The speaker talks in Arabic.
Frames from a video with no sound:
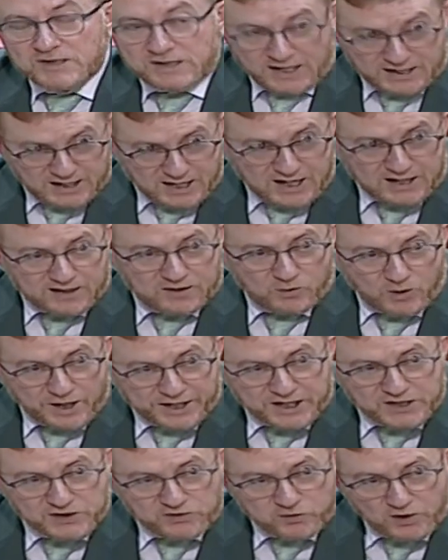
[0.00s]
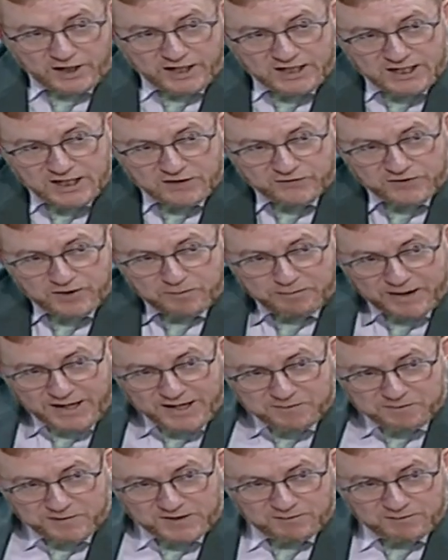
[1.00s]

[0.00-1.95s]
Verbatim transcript: سنه ونصف نصفها هي في البايب